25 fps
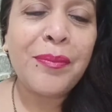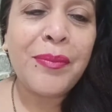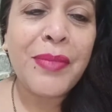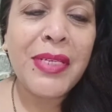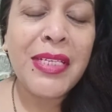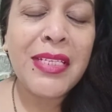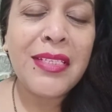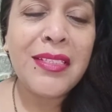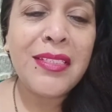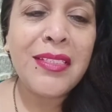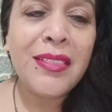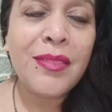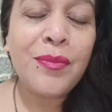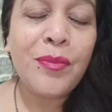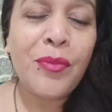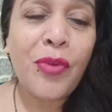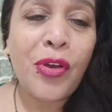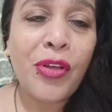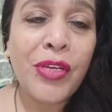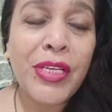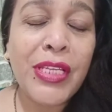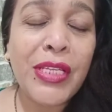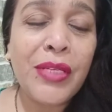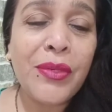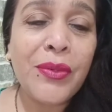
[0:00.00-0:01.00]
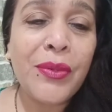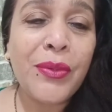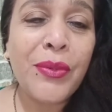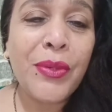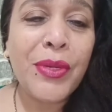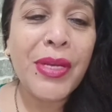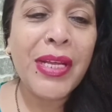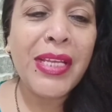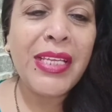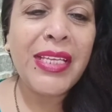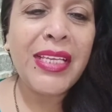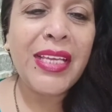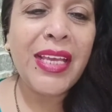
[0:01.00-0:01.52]
बस मॉर्निंग हो
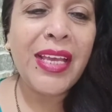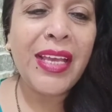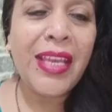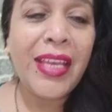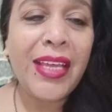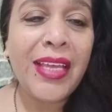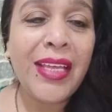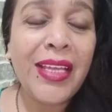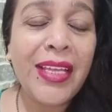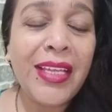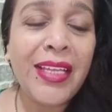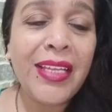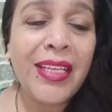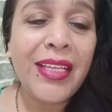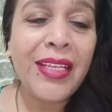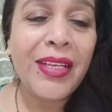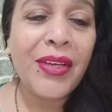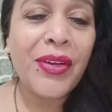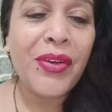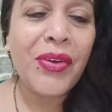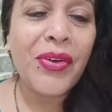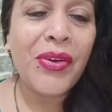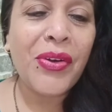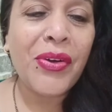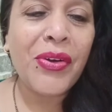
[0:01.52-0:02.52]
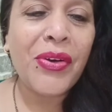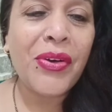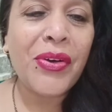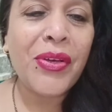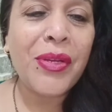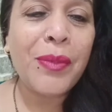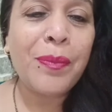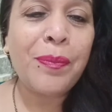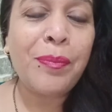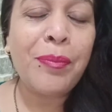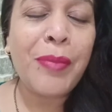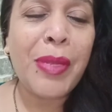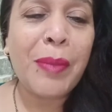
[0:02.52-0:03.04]
गई है
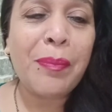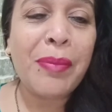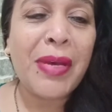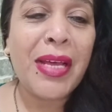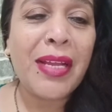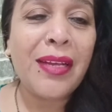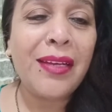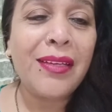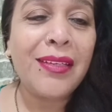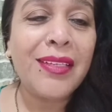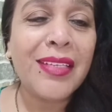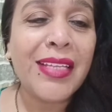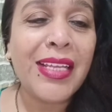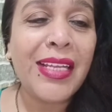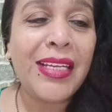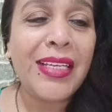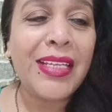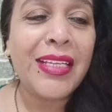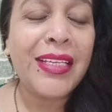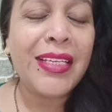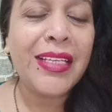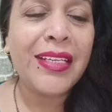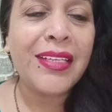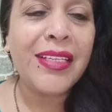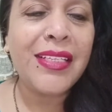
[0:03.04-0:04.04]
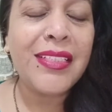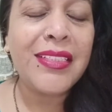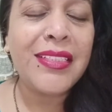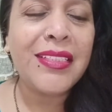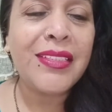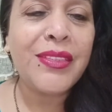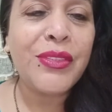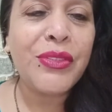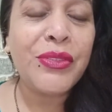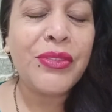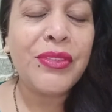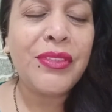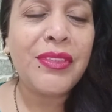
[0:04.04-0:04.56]
और मैं पार्लर के लिए निकल
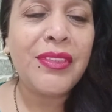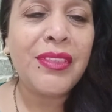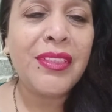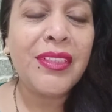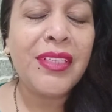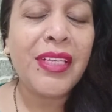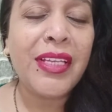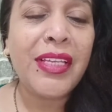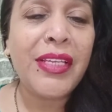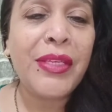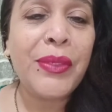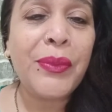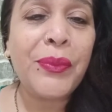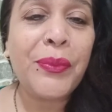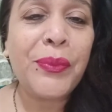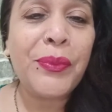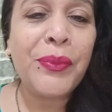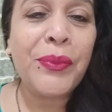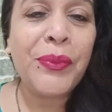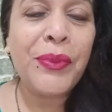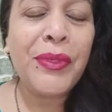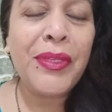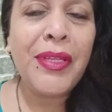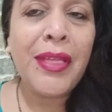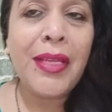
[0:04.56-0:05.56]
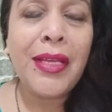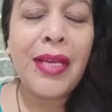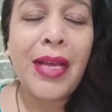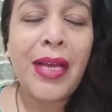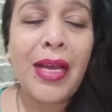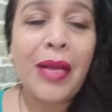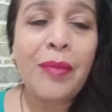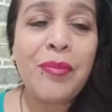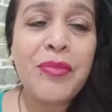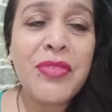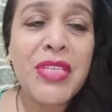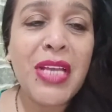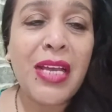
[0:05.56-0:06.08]
रही हूँ
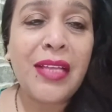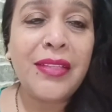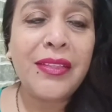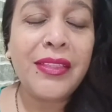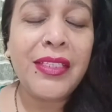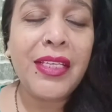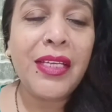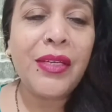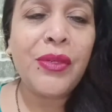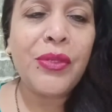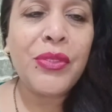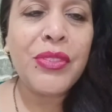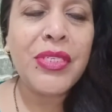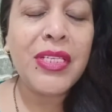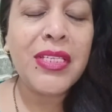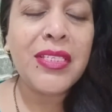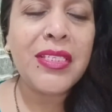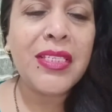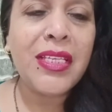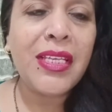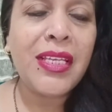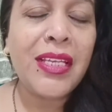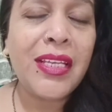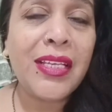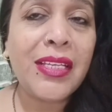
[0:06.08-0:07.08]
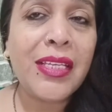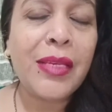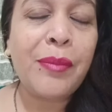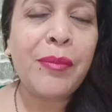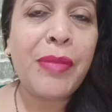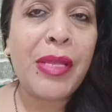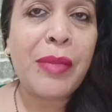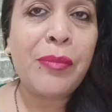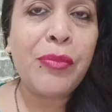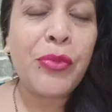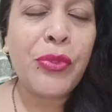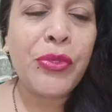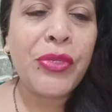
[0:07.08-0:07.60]
आप जानते हो जैसे कि
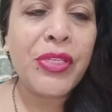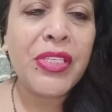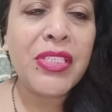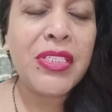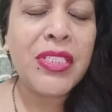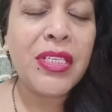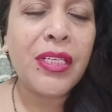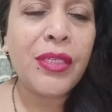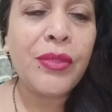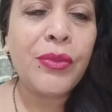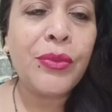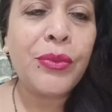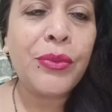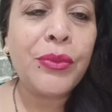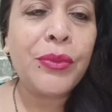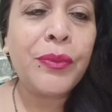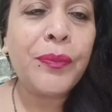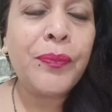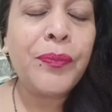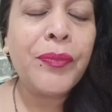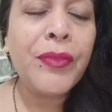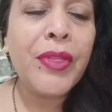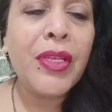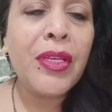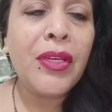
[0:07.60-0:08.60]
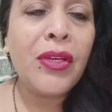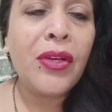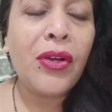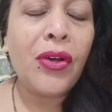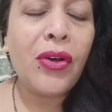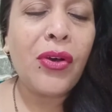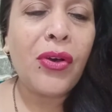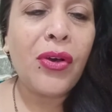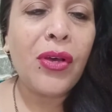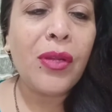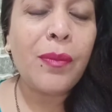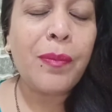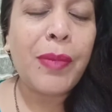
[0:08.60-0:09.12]
मैं ब्यूटिशियन हूँ
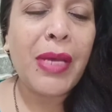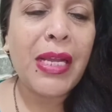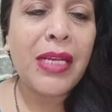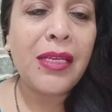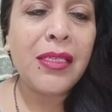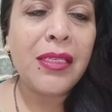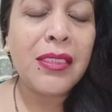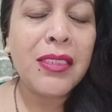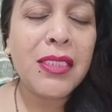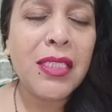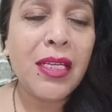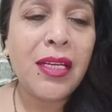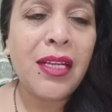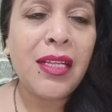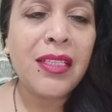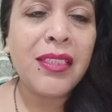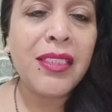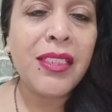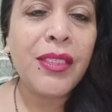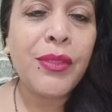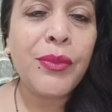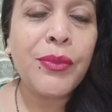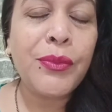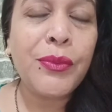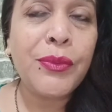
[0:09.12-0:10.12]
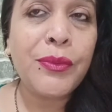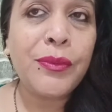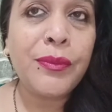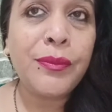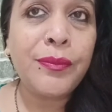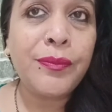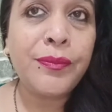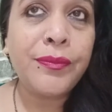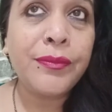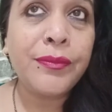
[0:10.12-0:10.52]
और पार्लर चलाती हूँ